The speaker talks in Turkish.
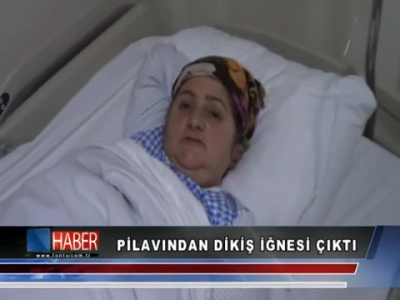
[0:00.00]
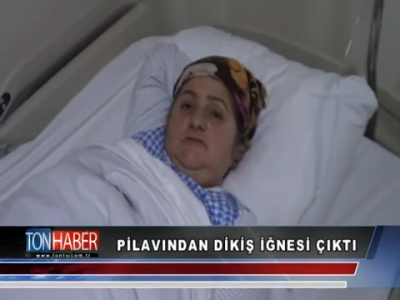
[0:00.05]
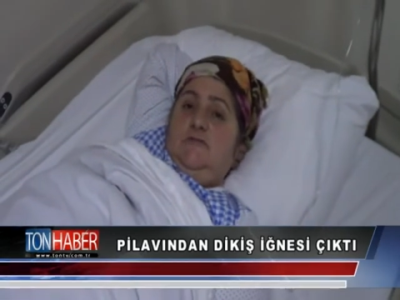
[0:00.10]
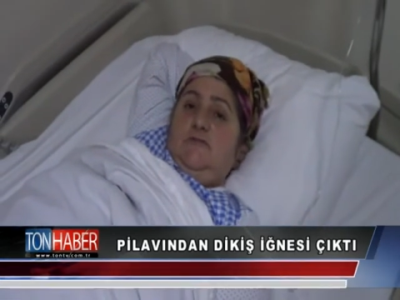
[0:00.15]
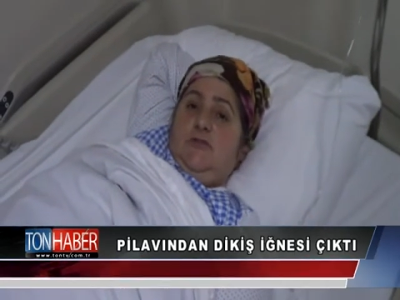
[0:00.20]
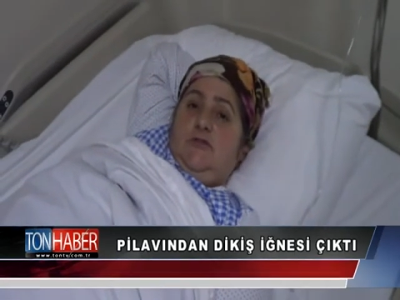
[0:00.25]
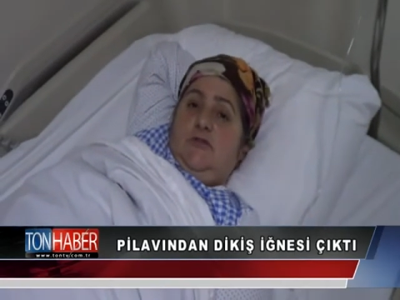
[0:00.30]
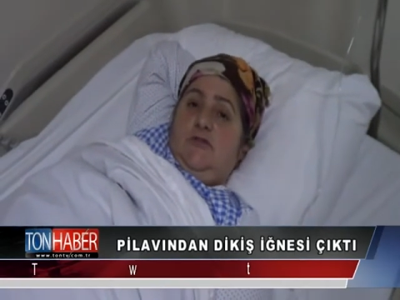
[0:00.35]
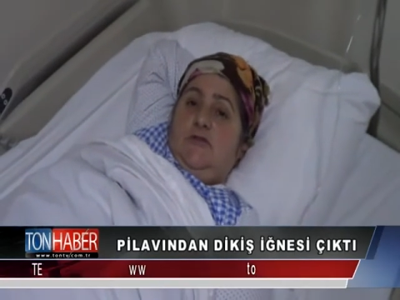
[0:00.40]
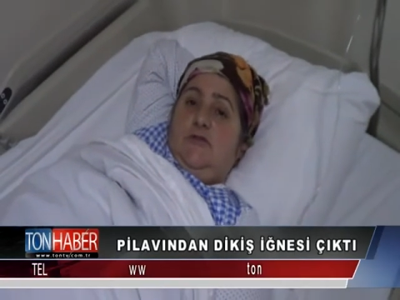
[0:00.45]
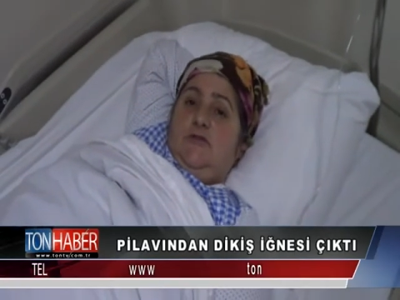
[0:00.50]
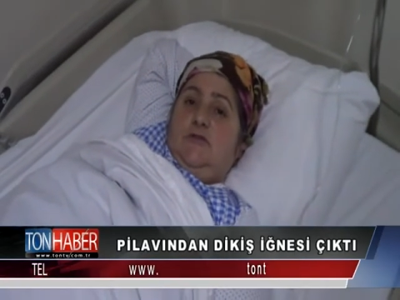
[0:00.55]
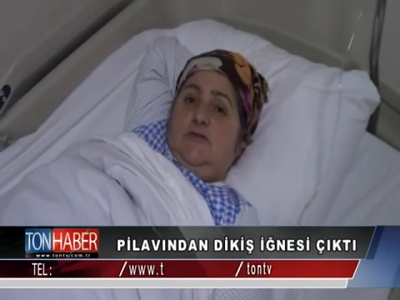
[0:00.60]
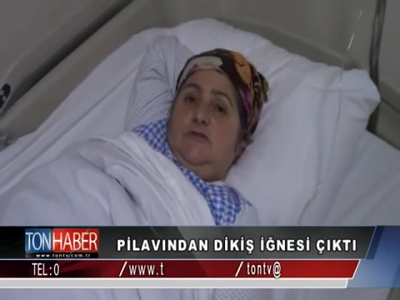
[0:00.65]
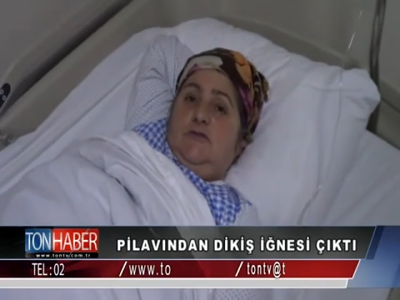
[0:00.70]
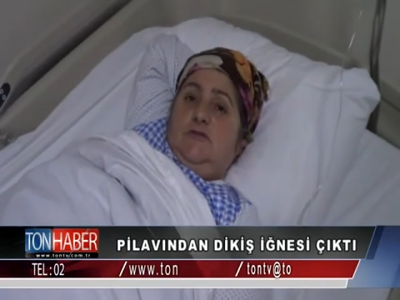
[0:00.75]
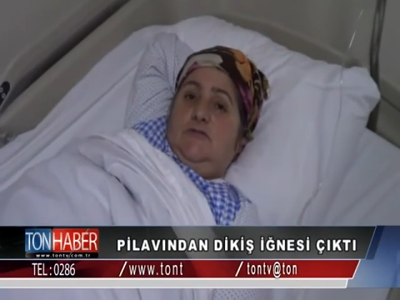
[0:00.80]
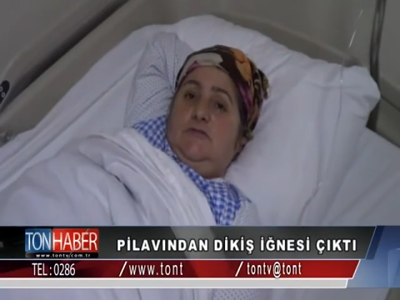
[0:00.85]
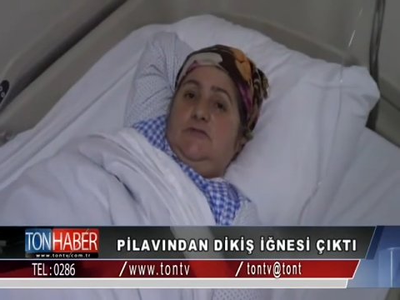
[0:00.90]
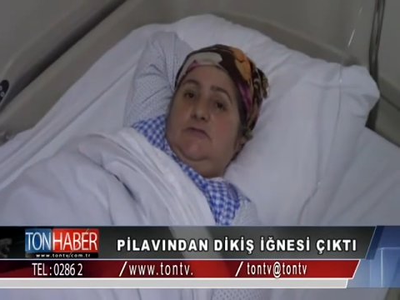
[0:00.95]

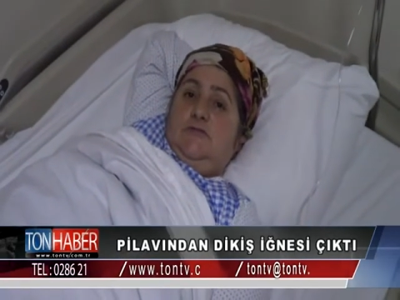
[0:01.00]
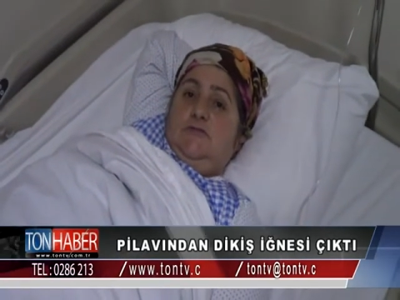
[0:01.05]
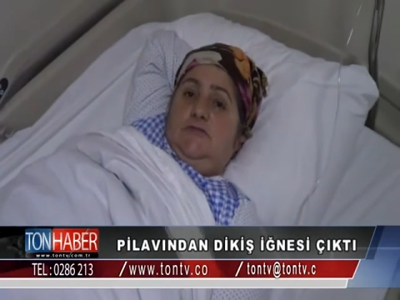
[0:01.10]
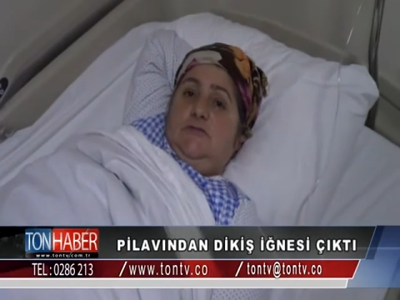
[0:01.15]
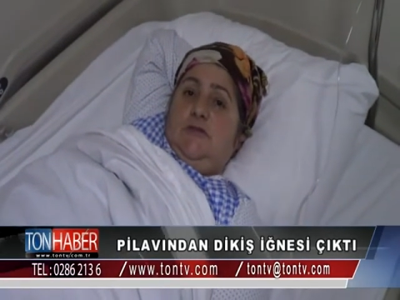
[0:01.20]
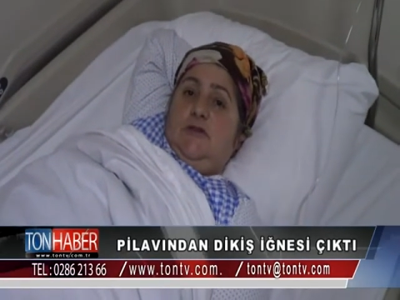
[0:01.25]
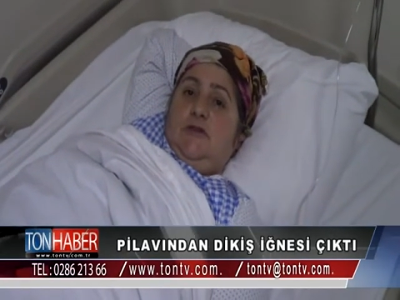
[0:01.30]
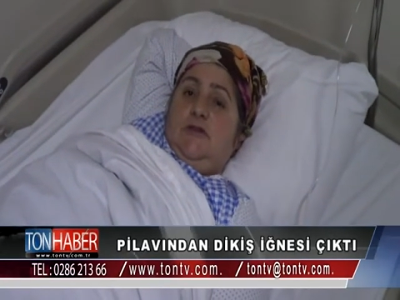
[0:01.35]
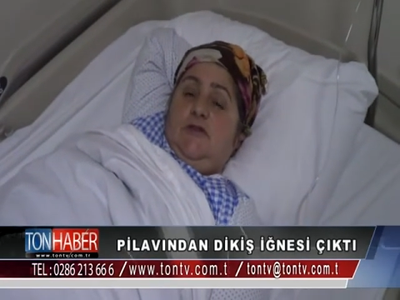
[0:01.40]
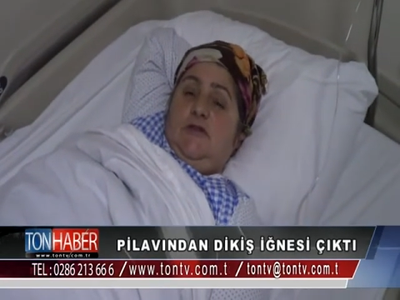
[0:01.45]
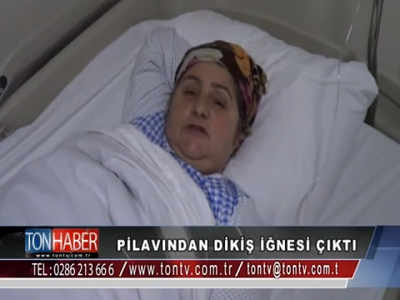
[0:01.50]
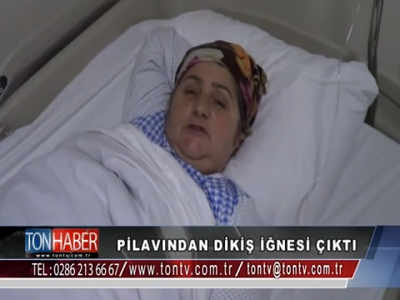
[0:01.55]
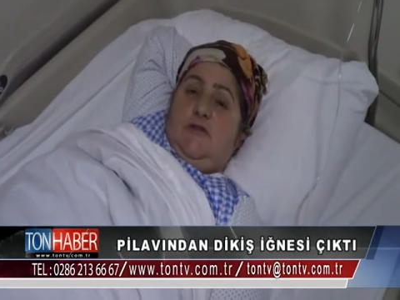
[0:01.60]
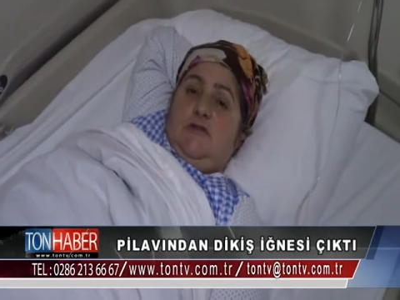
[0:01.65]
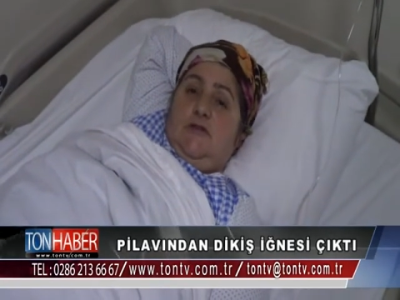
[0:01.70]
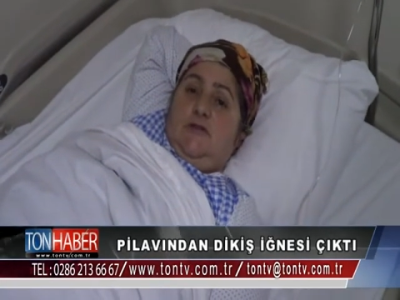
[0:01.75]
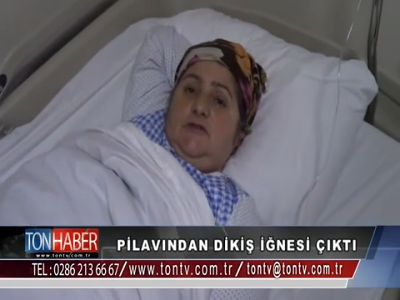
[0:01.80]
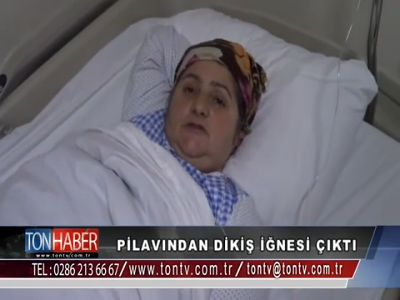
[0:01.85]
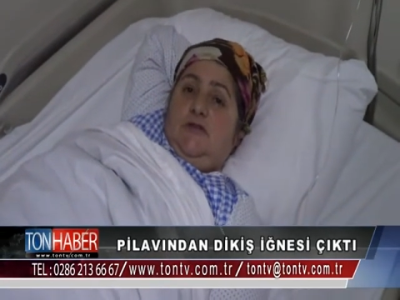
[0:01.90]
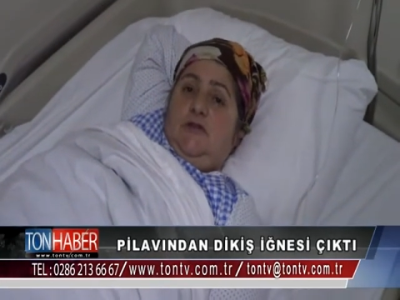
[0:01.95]
Gökçeada'da yaşayan
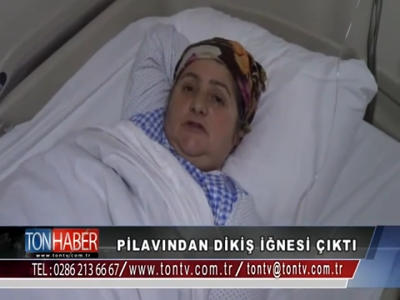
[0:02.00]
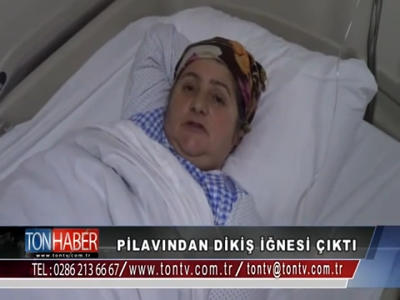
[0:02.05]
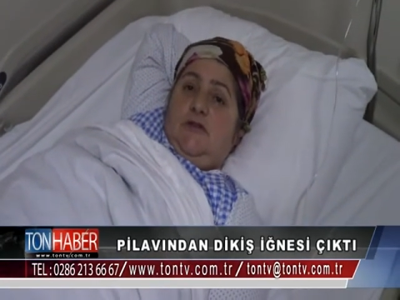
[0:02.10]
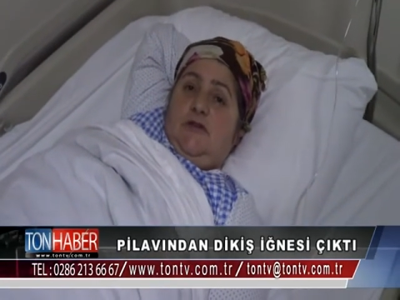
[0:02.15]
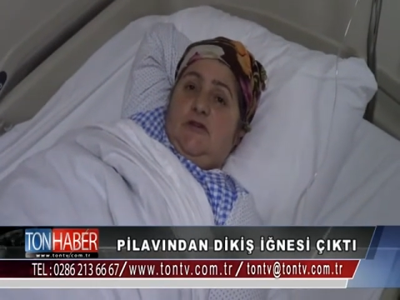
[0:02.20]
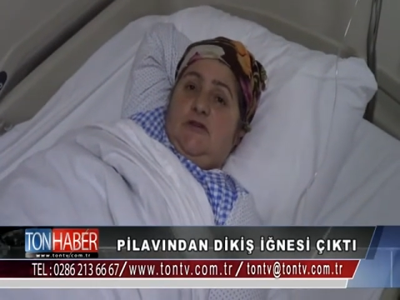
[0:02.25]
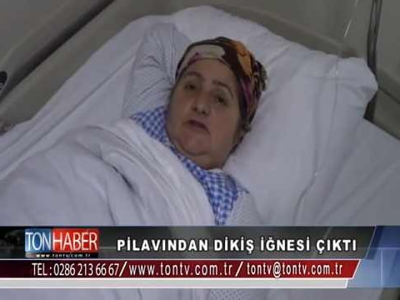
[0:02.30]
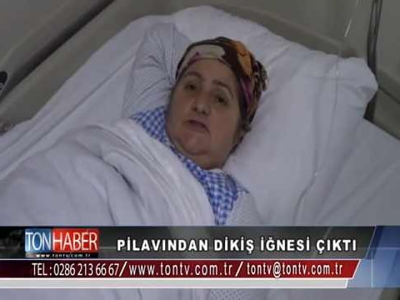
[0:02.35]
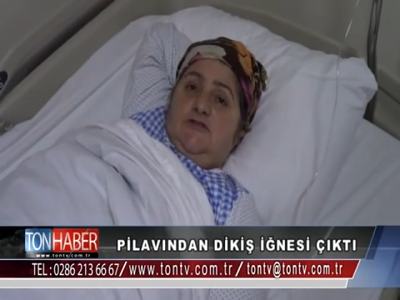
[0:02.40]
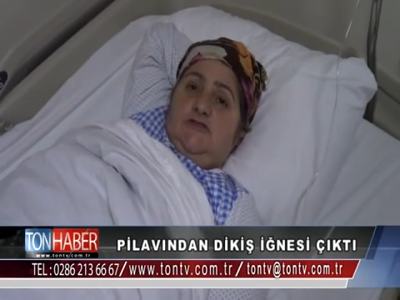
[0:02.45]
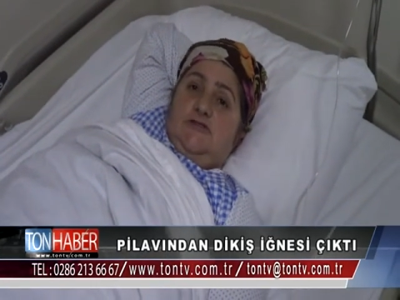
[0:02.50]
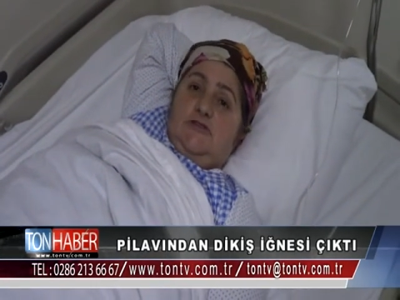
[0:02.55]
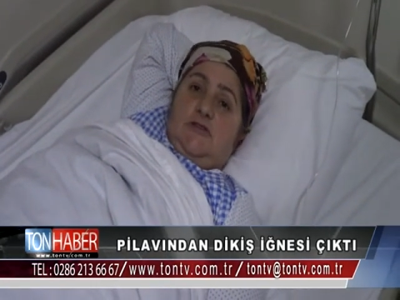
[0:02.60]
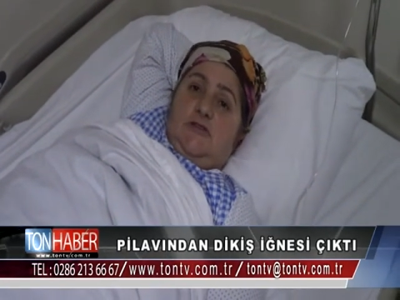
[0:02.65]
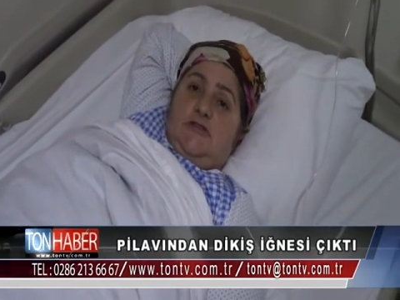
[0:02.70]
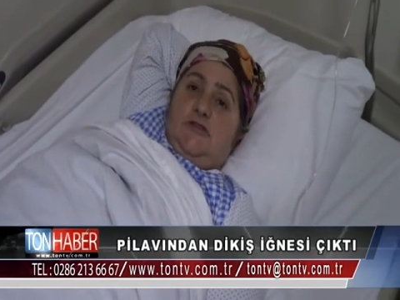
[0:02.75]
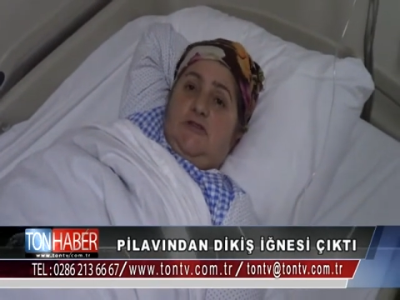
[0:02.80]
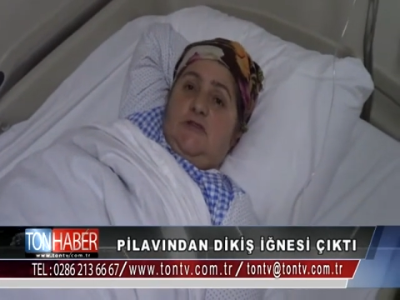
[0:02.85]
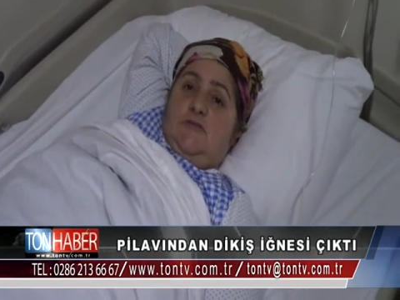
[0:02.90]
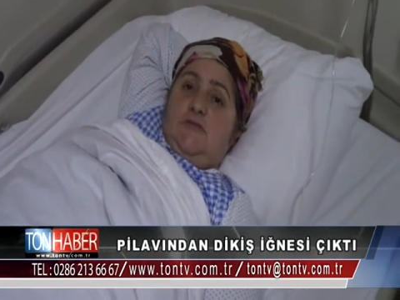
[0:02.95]
Meryem Şeker'in başına
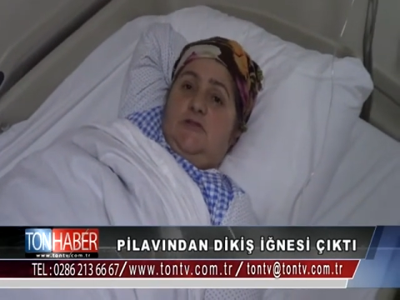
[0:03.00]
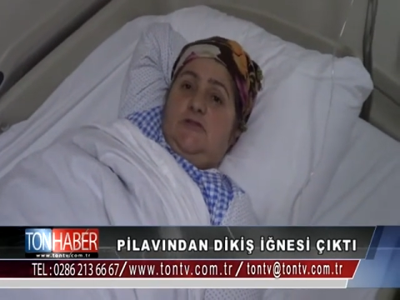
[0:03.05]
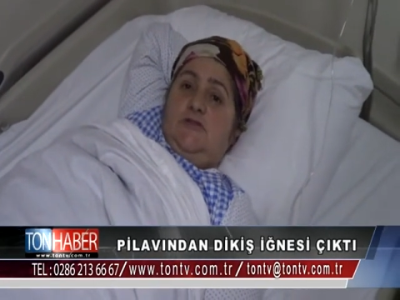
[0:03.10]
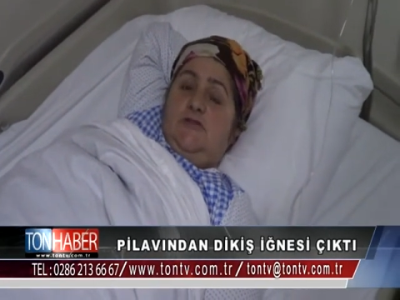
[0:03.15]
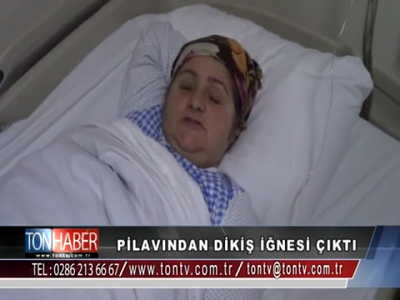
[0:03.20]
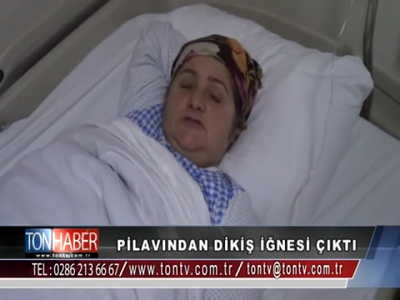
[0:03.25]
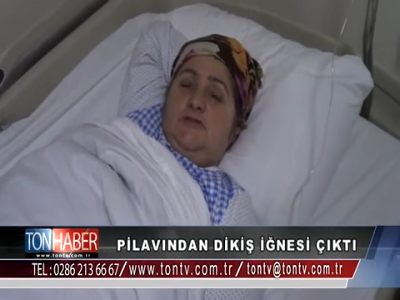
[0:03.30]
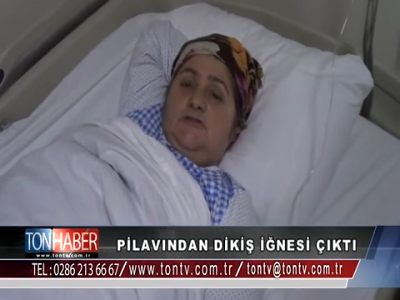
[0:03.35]
gelenler